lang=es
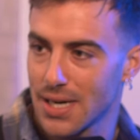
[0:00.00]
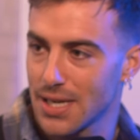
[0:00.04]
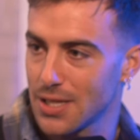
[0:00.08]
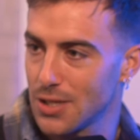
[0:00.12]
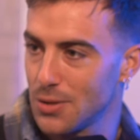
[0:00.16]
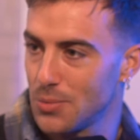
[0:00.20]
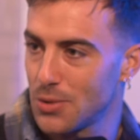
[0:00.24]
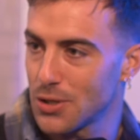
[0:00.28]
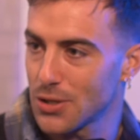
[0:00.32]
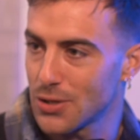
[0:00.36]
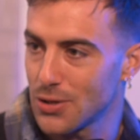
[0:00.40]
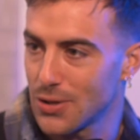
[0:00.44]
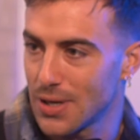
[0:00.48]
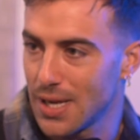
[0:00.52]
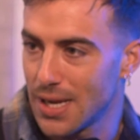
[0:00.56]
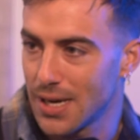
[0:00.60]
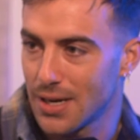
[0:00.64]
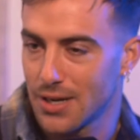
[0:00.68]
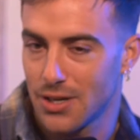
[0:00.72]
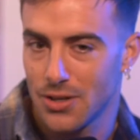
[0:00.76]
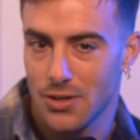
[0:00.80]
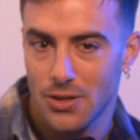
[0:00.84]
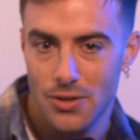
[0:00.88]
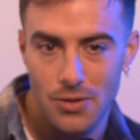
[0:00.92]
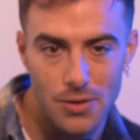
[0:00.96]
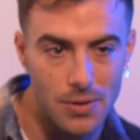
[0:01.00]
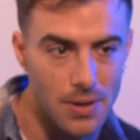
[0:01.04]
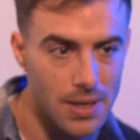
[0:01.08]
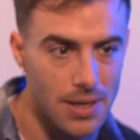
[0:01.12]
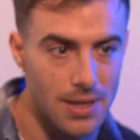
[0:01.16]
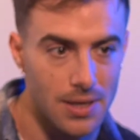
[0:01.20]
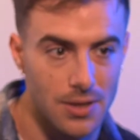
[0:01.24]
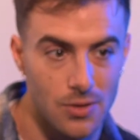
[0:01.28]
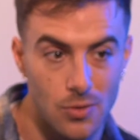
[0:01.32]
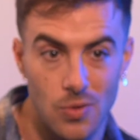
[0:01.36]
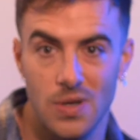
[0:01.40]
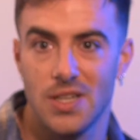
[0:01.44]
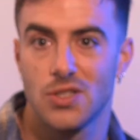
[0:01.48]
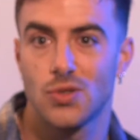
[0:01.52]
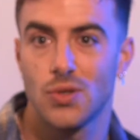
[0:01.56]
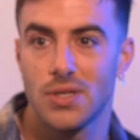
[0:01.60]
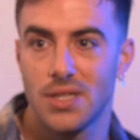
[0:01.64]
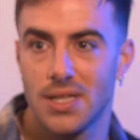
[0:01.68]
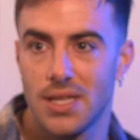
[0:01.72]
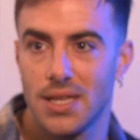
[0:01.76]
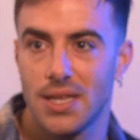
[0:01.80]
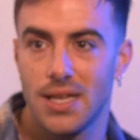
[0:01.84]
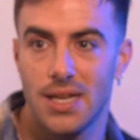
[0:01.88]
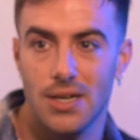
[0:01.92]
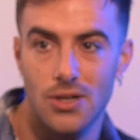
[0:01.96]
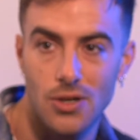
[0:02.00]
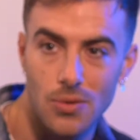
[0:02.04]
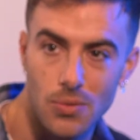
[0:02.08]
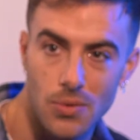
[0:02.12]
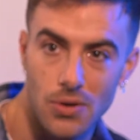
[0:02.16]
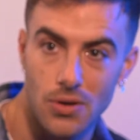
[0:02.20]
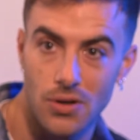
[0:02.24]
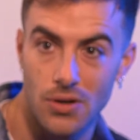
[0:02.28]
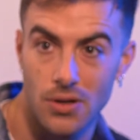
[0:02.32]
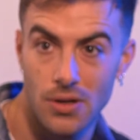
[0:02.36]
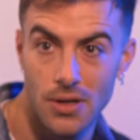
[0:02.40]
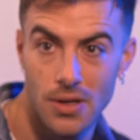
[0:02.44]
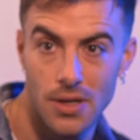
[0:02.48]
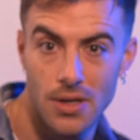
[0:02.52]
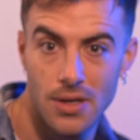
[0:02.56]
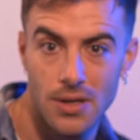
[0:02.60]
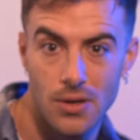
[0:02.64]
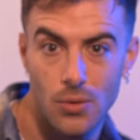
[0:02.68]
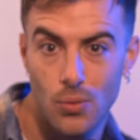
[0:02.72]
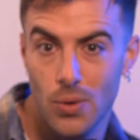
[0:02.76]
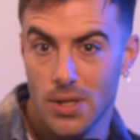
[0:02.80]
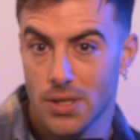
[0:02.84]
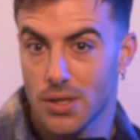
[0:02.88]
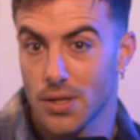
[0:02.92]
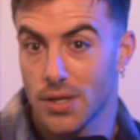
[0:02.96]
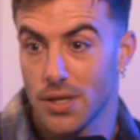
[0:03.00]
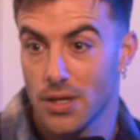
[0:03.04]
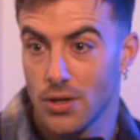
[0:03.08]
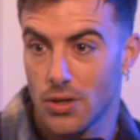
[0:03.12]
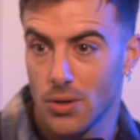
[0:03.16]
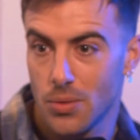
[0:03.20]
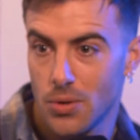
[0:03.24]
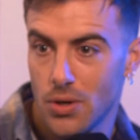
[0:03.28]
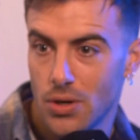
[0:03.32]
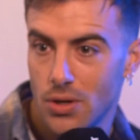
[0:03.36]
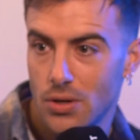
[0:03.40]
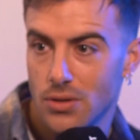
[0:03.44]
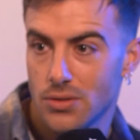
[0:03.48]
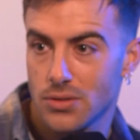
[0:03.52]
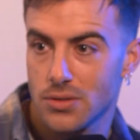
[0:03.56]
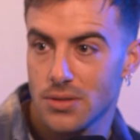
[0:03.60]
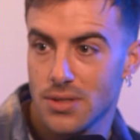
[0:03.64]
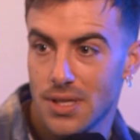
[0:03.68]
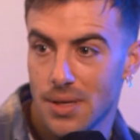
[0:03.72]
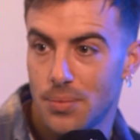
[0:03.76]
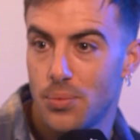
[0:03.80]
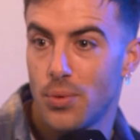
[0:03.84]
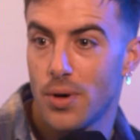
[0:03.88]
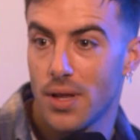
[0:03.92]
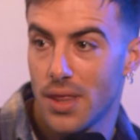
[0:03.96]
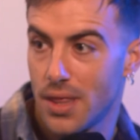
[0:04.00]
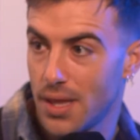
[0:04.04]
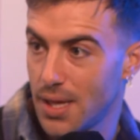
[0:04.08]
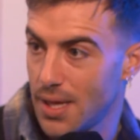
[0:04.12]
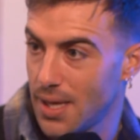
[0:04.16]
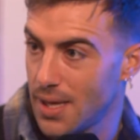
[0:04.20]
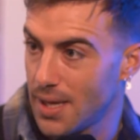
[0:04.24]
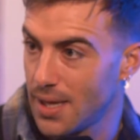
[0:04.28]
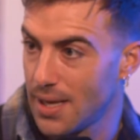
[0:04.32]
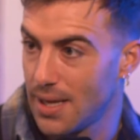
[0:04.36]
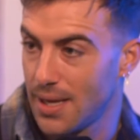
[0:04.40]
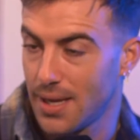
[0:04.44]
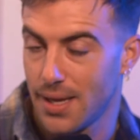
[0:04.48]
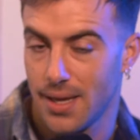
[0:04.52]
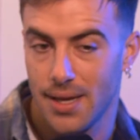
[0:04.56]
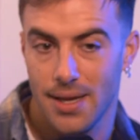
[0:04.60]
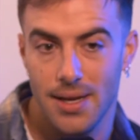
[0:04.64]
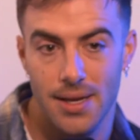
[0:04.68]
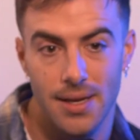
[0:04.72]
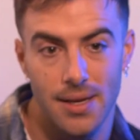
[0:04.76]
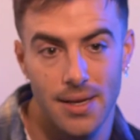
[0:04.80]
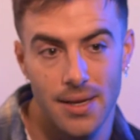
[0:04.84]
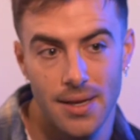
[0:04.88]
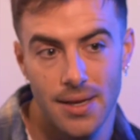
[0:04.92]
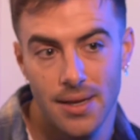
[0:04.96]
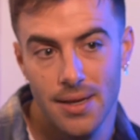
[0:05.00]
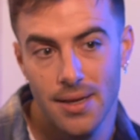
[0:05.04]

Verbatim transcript: rato por tocar, ¿no? Eh, tuve la suerte de dar como cuatro o cinco bolos después de,